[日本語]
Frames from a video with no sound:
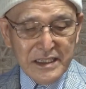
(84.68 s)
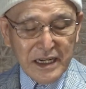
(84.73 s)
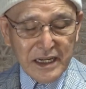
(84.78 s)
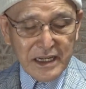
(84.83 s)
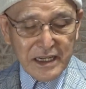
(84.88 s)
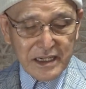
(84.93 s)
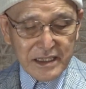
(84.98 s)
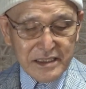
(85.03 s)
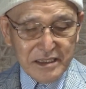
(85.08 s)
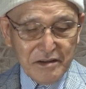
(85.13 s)

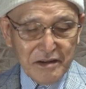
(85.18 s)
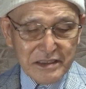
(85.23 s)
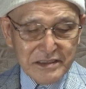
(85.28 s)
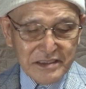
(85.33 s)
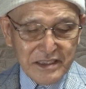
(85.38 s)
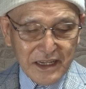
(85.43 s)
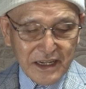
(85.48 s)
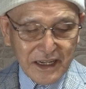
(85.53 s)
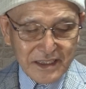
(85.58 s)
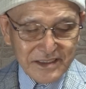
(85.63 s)
体は
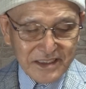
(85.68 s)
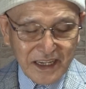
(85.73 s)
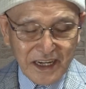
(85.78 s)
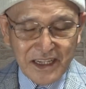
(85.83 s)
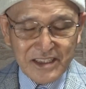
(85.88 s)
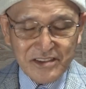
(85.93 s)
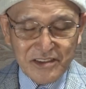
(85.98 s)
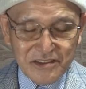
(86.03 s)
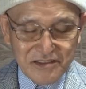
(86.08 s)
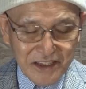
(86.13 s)
生活か
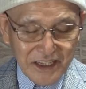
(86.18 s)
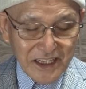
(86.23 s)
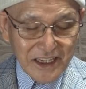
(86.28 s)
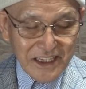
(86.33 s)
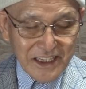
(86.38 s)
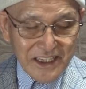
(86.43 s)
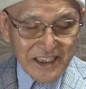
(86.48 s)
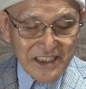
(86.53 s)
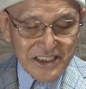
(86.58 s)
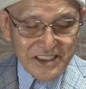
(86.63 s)
らというね
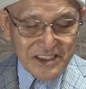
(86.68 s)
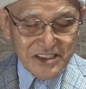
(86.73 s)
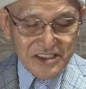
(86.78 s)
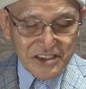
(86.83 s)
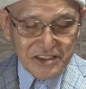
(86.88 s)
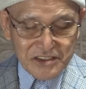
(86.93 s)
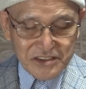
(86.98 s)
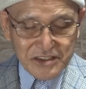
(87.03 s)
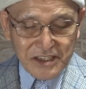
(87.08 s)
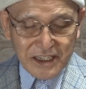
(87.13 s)

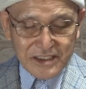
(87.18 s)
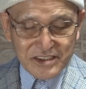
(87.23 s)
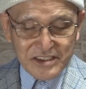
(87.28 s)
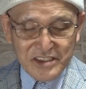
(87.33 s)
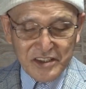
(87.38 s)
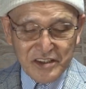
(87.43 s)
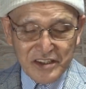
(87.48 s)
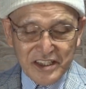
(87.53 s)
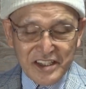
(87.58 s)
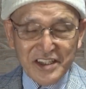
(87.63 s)
就
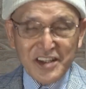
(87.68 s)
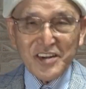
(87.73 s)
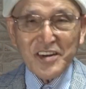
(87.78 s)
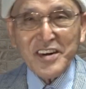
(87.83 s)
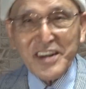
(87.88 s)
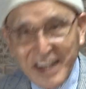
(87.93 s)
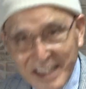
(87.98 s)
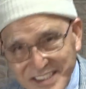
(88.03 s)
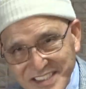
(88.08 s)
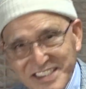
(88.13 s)
活より
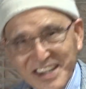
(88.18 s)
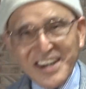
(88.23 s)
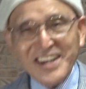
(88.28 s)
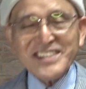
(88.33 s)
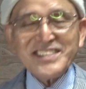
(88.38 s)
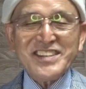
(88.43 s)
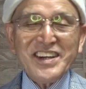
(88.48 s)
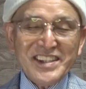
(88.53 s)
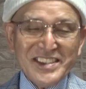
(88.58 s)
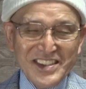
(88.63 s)
老活
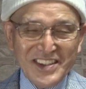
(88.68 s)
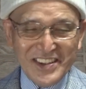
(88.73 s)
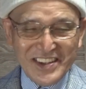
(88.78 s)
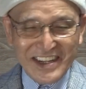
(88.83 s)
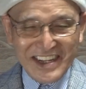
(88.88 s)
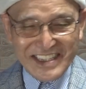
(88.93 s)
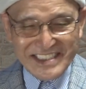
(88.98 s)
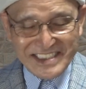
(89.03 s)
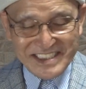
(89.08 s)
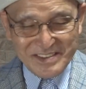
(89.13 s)
という本
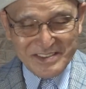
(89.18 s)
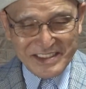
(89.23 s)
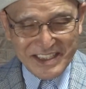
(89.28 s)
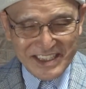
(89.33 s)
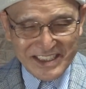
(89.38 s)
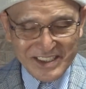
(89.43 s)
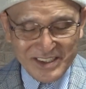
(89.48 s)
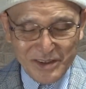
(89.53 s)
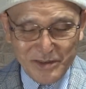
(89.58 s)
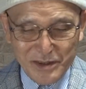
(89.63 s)
からいってみ
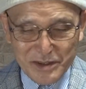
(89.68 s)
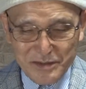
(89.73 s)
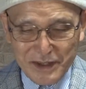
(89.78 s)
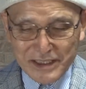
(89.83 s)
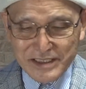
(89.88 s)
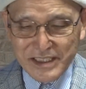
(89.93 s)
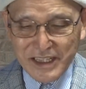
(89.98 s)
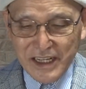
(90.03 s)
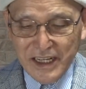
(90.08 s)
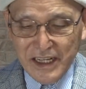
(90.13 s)
たいと思い
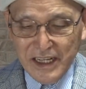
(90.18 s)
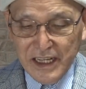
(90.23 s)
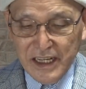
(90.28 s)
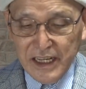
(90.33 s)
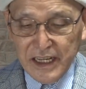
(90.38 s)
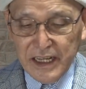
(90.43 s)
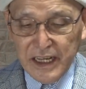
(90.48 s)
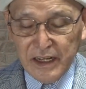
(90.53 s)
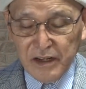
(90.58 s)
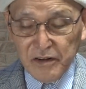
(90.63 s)
ます。
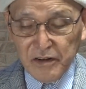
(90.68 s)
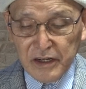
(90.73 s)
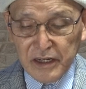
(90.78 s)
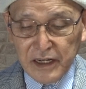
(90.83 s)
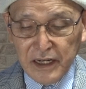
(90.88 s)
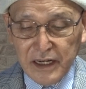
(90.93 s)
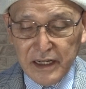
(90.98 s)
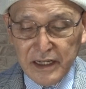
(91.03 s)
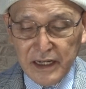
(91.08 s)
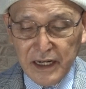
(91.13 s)
えこれ
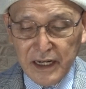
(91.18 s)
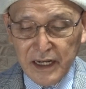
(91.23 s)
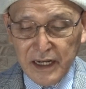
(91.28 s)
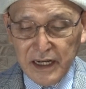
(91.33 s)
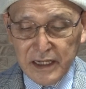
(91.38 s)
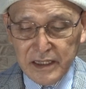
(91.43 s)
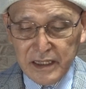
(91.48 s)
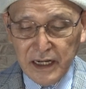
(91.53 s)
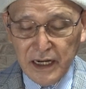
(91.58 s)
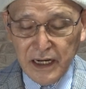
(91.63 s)
が母
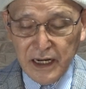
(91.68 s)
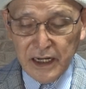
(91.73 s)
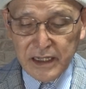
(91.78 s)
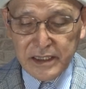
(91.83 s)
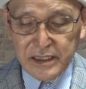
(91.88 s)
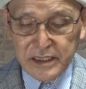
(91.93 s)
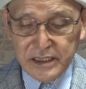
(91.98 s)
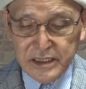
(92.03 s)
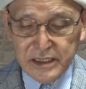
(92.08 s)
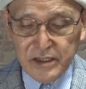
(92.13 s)
木
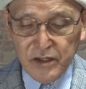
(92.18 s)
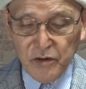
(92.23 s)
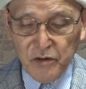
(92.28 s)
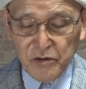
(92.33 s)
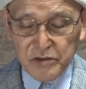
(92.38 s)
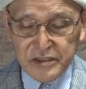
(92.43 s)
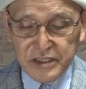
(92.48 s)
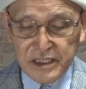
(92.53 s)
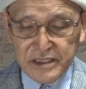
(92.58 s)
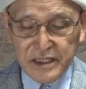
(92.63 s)
ハガ
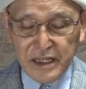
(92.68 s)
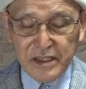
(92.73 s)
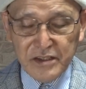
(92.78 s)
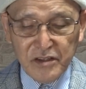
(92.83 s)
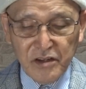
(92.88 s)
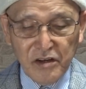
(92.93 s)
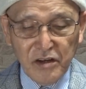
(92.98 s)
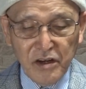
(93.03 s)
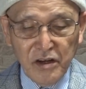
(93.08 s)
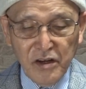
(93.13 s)
法政さん
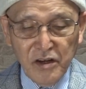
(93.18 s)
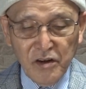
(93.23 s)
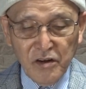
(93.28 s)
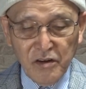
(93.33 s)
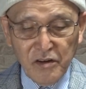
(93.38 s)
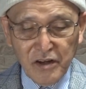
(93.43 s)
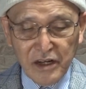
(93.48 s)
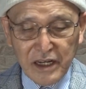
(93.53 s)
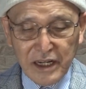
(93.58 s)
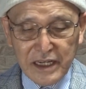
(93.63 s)
の
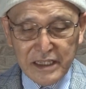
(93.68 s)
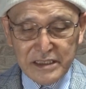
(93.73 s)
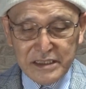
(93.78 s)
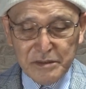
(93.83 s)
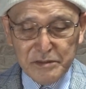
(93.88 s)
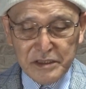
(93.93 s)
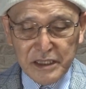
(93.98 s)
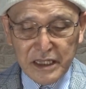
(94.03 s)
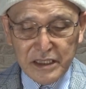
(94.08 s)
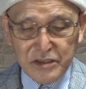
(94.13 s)
本からいっ
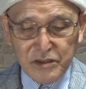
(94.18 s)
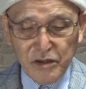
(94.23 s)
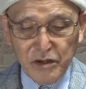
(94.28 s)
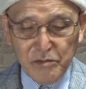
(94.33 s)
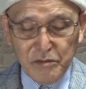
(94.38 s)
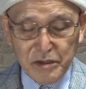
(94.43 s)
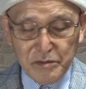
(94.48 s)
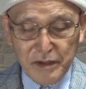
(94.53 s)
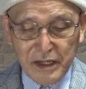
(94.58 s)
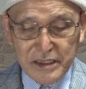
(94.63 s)
てみたいと
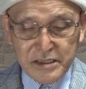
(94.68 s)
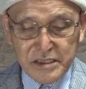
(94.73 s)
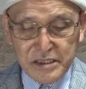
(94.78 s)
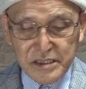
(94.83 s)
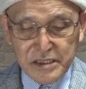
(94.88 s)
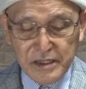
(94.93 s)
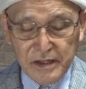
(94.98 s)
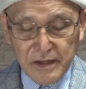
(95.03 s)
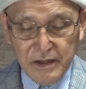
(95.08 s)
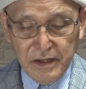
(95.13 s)
思いま
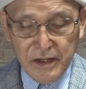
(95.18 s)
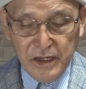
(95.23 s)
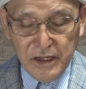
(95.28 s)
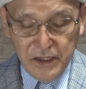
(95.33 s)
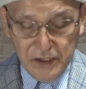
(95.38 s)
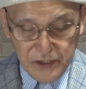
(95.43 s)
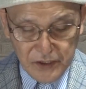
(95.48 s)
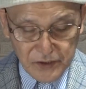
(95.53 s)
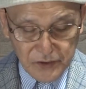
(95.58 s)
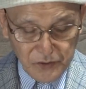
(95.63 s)
す、
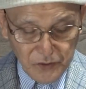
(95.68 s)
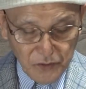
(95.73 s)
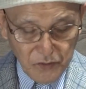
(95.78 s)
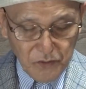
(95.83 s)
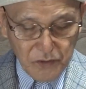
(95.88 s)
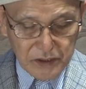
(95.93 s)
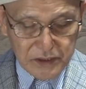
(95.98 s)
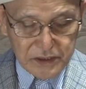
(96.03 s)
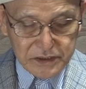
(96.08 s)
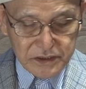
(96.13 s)
え今日
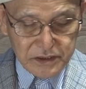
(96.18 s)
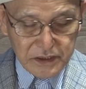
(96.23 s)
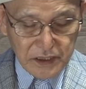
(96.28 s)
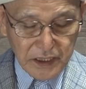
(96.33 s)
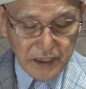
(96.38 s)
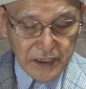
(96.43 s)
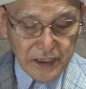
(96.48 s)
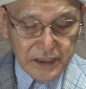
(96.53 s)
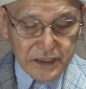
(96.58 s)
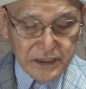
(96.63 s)
はです
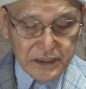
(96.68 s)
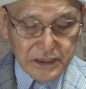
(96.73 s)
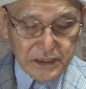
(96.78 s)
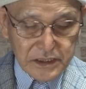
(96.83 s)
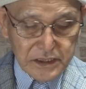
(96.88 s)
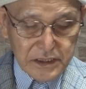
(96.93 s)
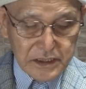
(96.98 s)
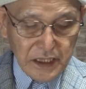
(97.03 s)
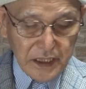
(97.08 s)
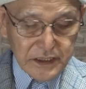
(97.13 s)
ね
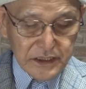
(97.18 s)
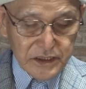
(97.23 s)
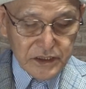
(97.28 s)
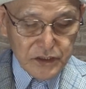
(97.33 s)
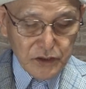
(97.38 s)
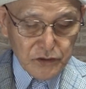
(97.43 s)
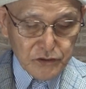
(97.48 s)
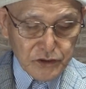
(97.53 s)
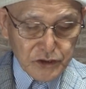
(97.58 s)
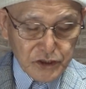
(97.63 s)
第
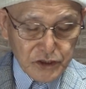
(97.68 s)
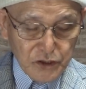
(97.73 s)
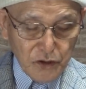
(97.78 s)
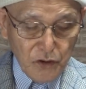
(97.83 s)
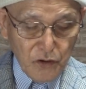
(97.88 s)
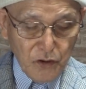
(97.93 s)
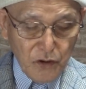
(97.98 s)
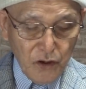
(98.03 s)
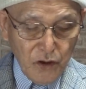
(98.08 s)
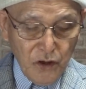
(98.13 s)
4
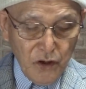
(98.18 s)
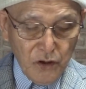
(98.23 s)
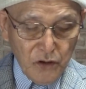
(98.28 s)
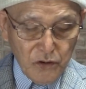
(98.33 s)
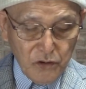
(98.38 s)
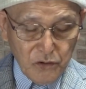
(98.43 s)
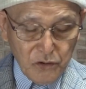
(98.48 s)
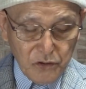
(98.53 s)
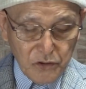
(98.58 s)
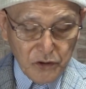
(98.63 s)
章
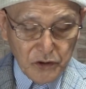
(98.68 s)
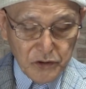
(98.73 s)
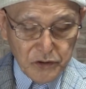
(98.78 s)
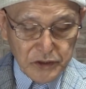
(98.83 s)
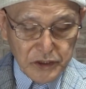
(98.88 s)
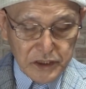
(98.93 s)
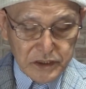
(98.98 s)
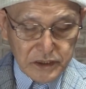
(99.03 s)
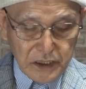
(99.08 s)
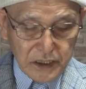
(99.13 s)
この
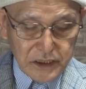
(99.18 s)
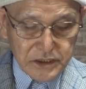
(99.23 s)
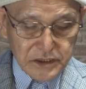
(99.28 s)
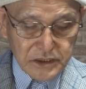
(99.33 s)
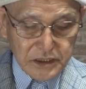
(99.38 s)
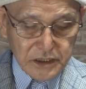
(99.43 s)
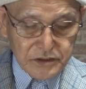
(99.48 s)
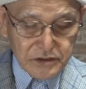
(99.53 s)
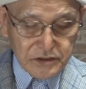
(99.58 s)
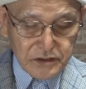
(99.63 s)
世で大
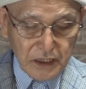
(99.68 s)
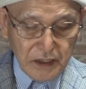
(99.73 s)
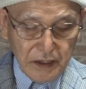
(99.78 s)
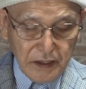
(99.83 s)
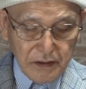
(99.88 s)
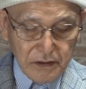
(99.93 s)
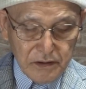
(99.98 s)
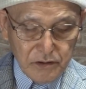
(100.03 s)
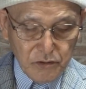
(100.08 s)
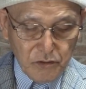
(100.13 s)
切
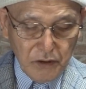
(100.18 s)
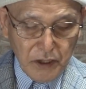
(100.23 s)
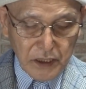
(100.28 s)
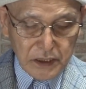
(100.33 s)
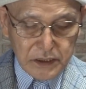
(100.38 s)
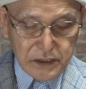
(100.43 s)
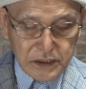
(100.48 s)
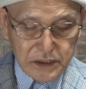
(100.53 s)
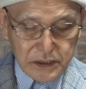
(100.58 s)
なのは